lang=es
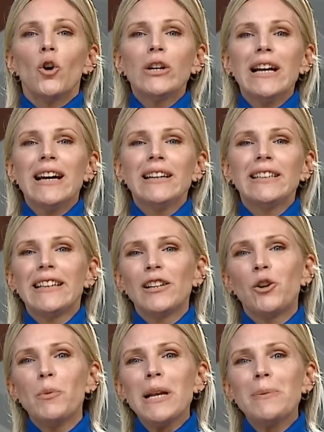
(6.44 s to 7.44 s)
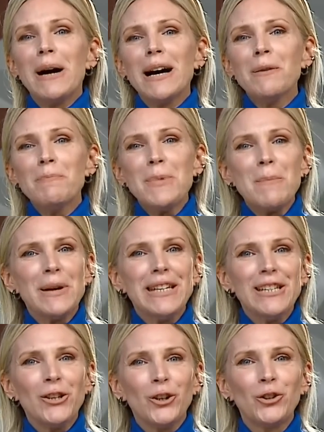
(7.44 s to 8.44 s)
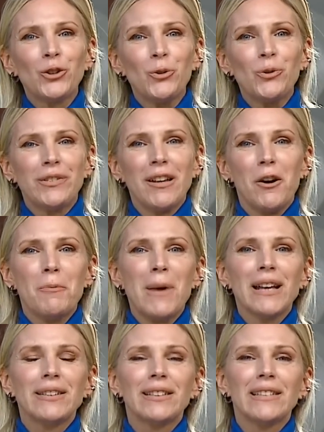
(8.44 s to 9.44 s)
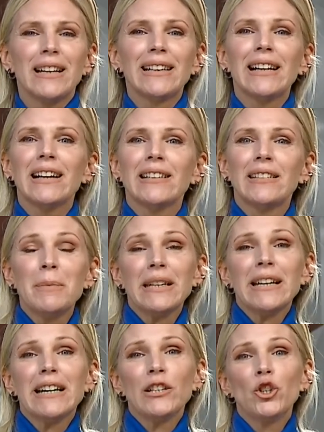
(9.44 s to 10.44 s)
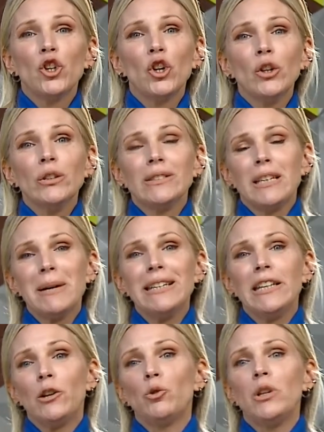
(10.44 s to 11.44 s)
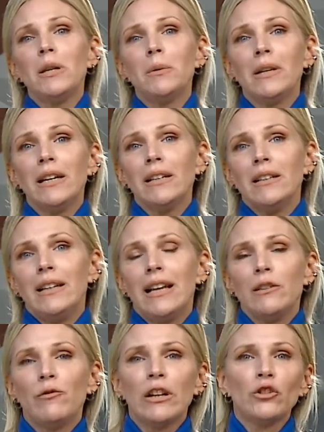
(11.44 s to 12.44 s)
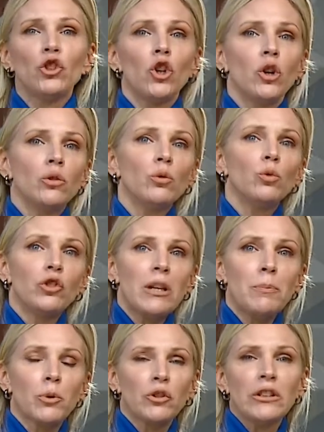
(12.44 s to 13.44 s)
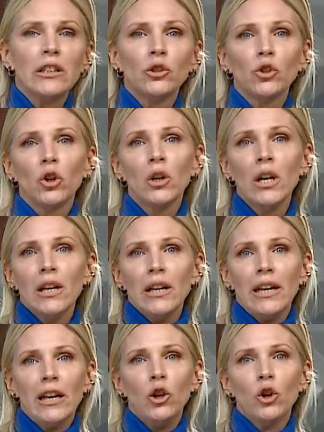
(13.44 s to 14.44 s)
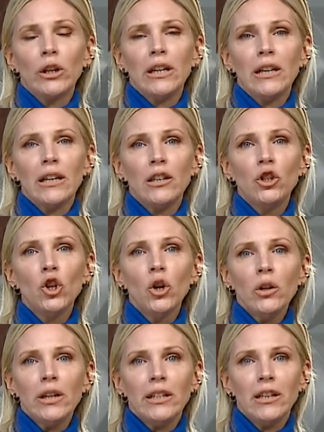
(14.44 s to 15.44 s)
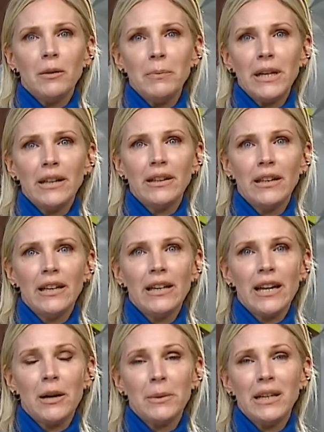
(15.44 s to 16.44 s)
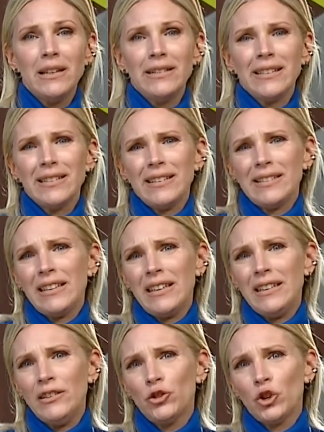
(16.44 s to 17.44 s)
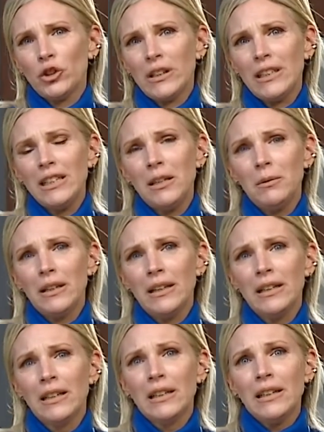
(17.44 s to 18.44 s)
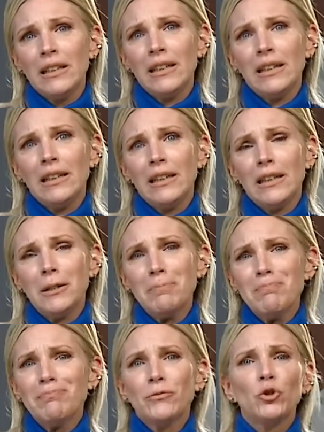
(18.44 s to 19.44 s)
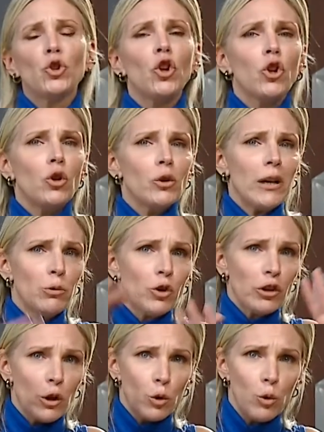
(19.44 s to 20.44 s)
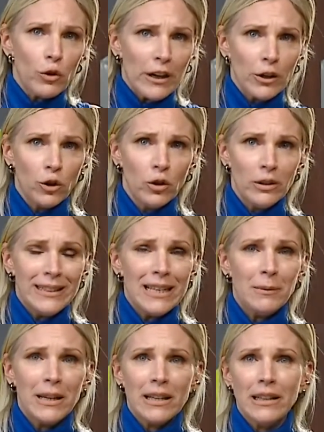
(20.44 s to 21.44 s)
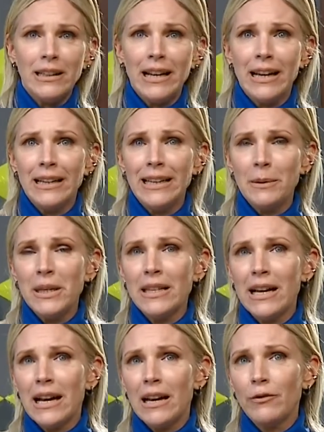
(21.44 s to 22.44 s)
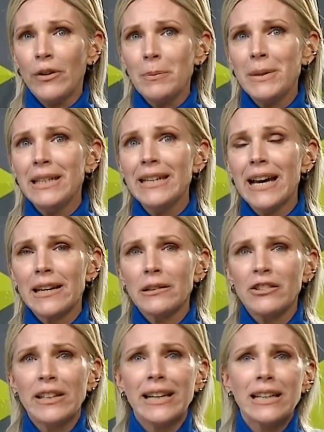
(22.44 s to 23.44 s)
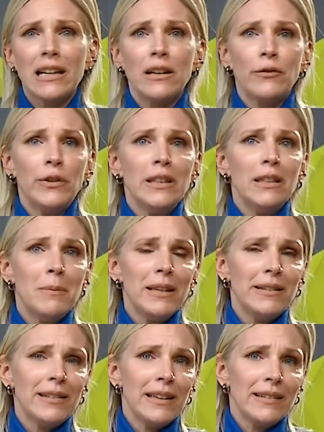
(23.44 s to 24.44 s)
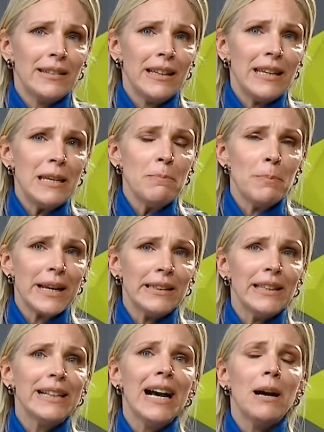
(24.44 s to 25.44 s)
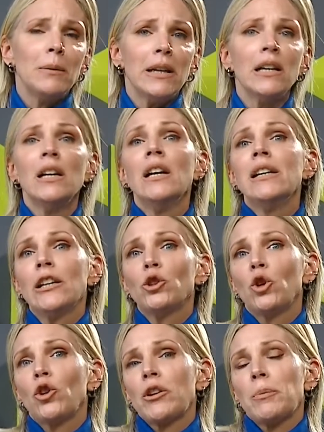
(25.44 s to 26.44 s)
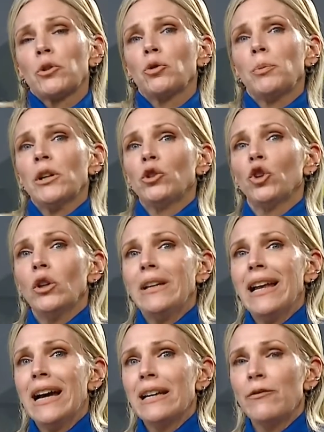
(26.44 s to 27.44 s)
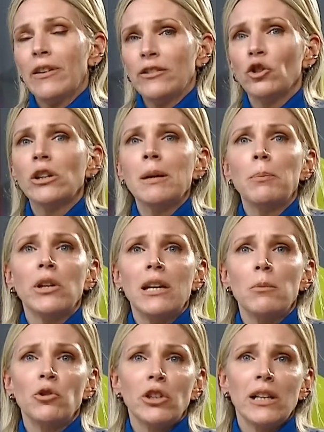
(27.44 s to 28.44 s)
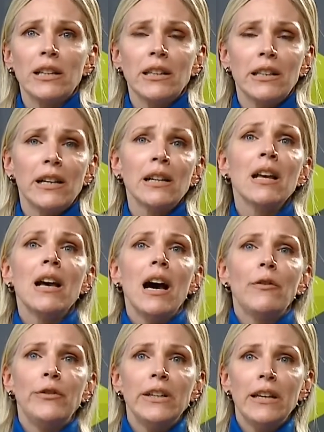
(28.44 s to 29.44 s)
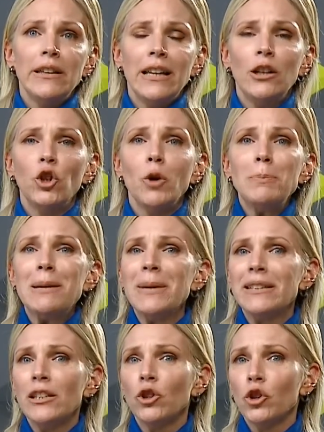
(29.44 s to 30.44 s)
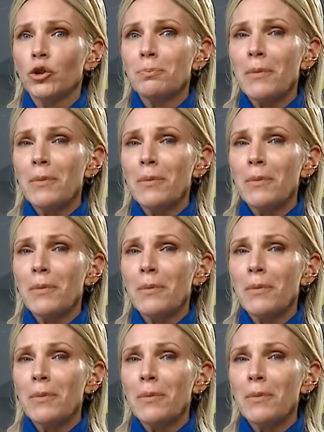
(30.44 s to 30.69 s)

Hola, ¿qué tal? ¿Cómo les va? Bienvenidos un sábado más a cada Semanario. Tema ineludible, la inflación, un 6% es lo que dio en el mes de abril, se hace, hace insostenible. Eh, todo lo que a uno se le ocurra, ¿no? Ni hablar la, la, vida familiar, llegar a fin de mes se hace impracticable. Y esto corre, por supuesto, la inflación que podríamos llegar a tener a fines del 2022.